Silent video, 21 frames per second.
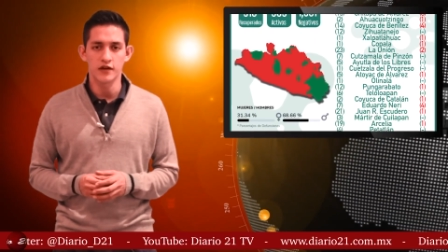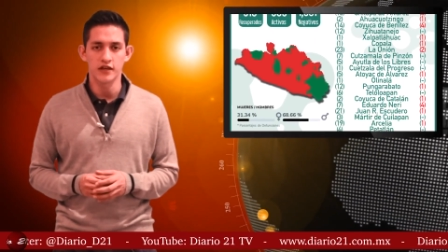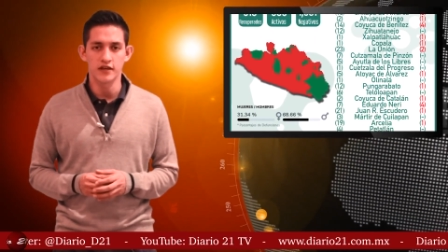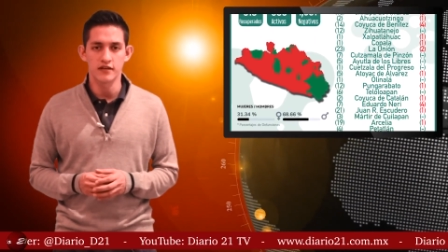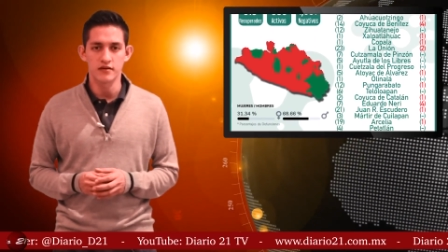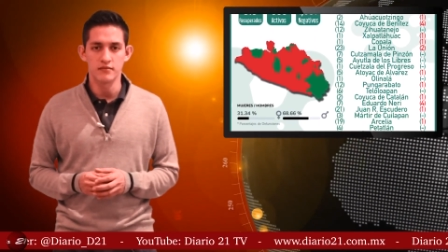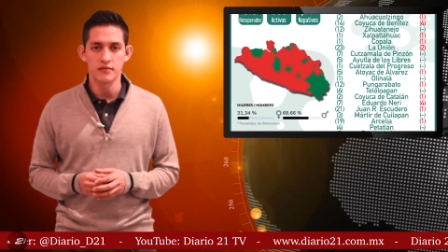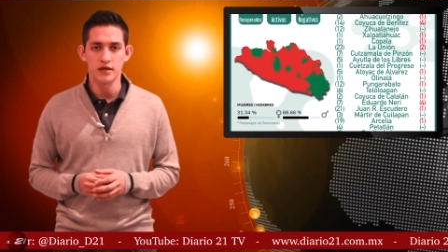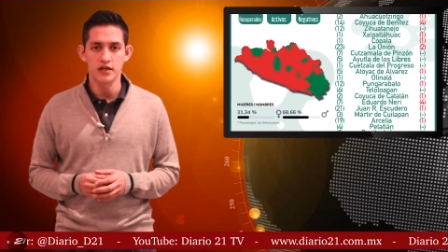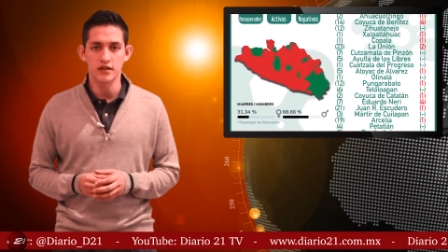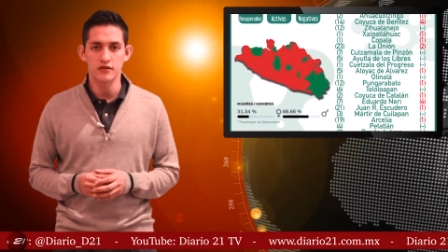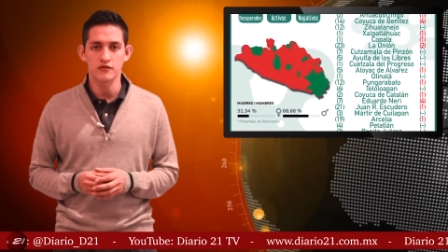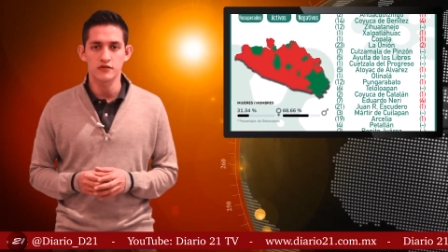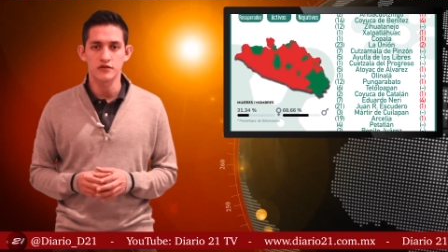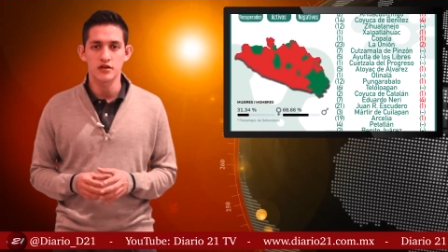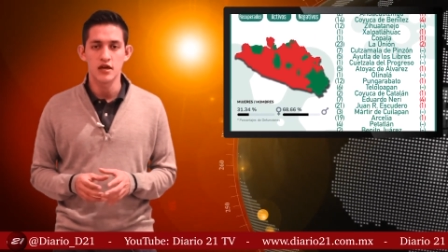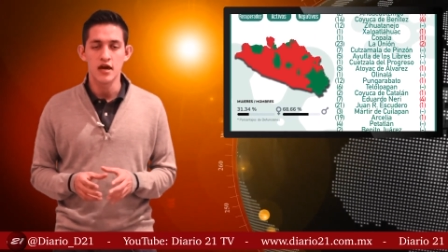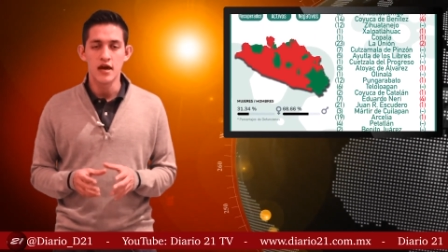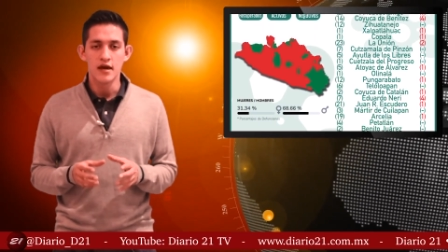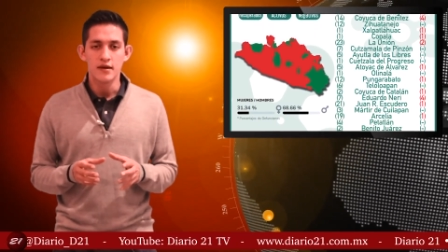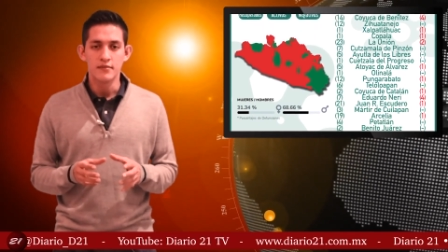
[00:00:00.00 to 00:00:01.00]

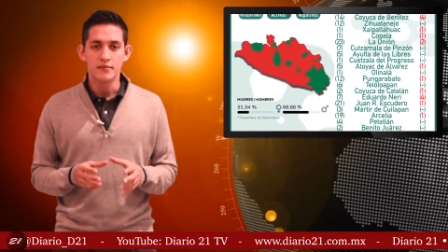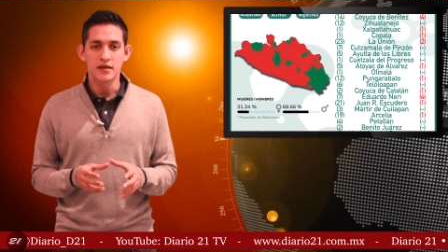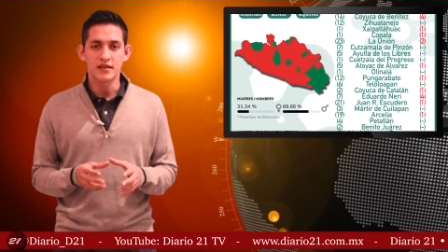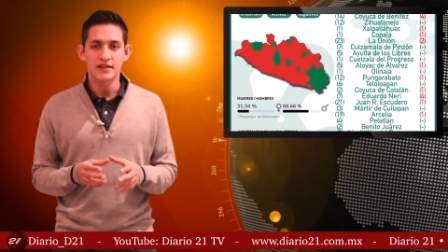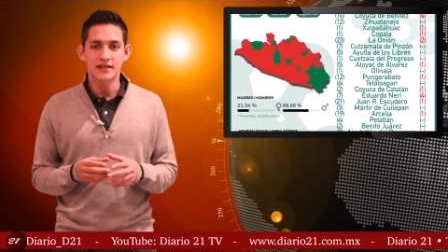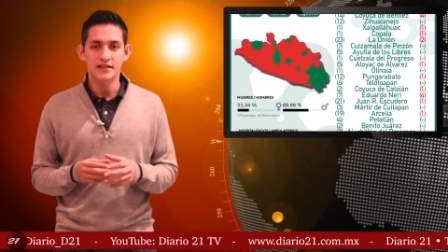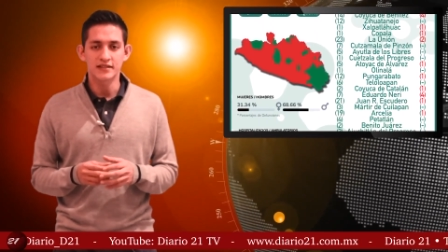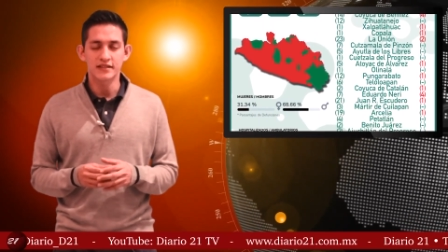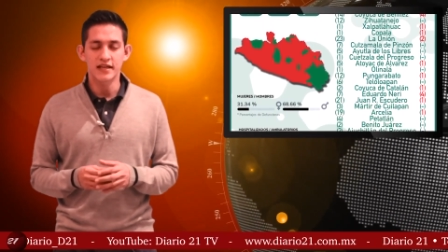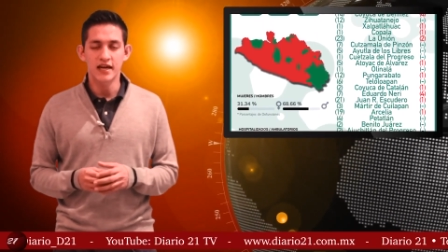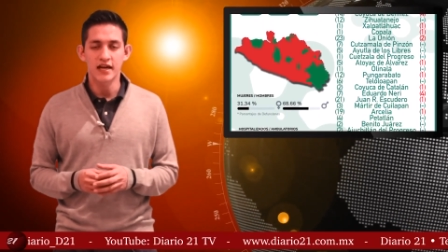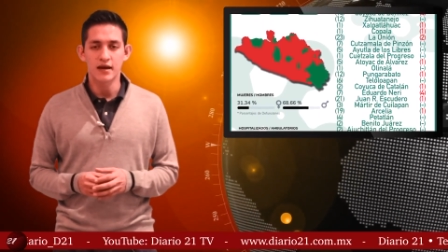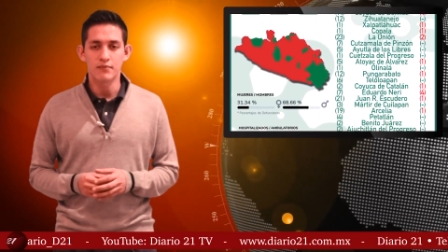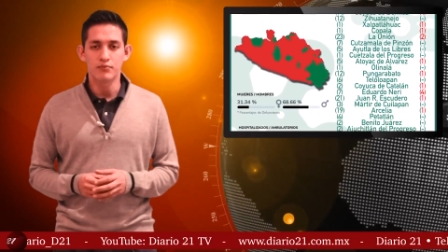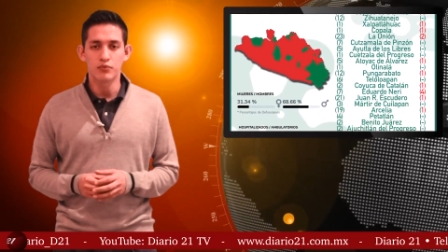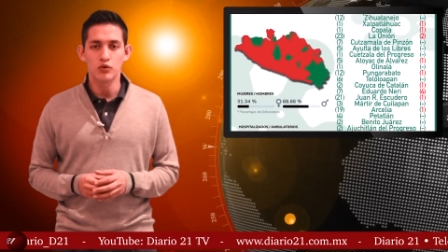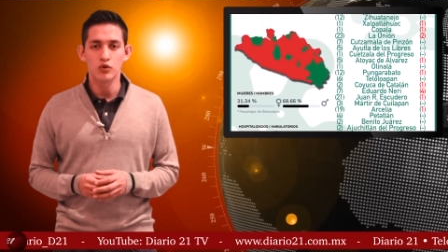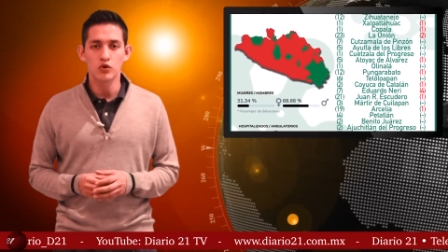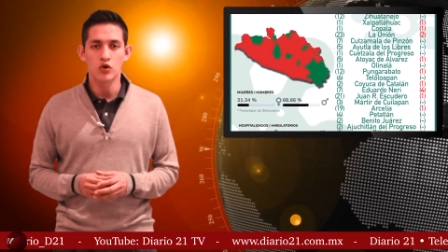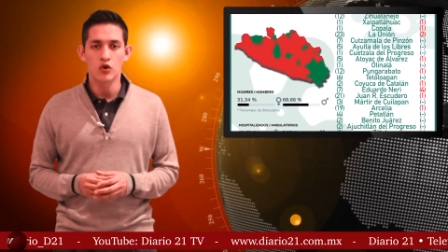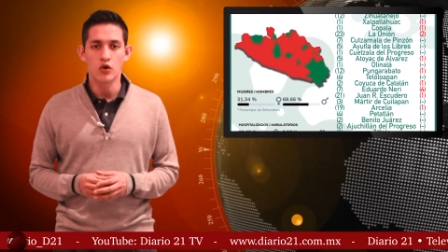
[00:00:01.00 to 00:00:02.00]
fallecimientos, mientras que
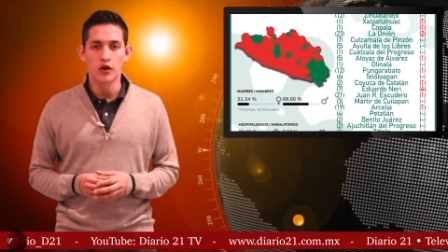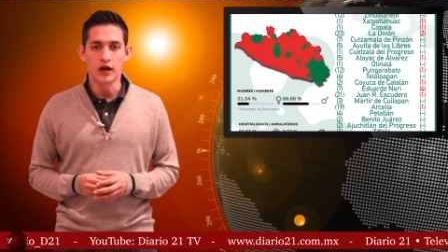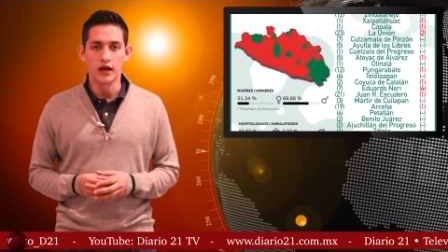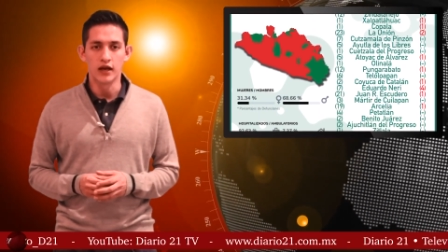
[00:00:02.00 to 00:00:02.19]
Acapulco